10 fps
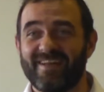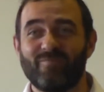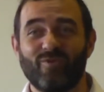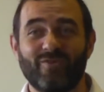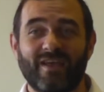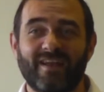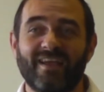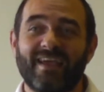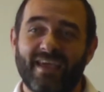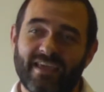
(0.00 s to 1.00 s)
Muy bien.
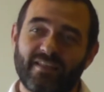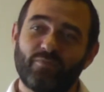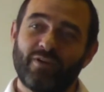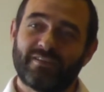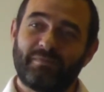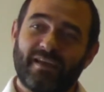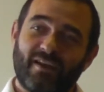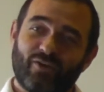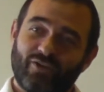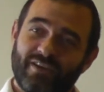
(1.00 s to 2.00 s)
Ellas te pueden explicar
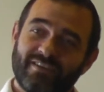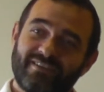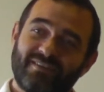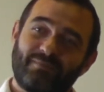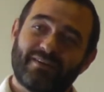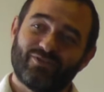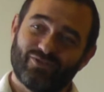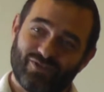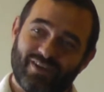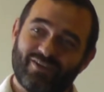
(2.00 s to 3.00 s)
los 15
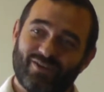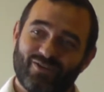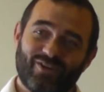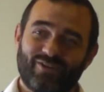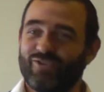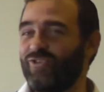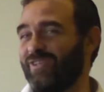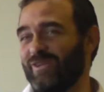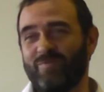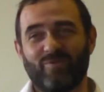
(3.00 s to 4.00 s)
pasos anteriores. Todas
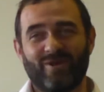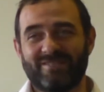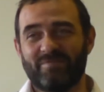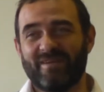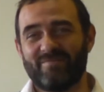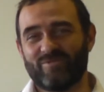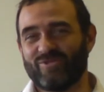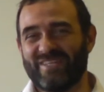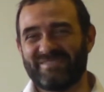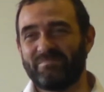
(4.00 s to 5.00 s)
te los pueden explicar porque
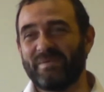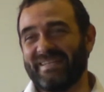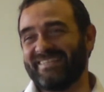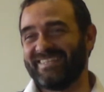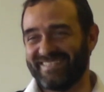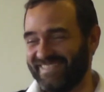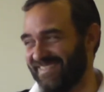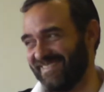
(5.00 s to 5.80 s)
son expertas.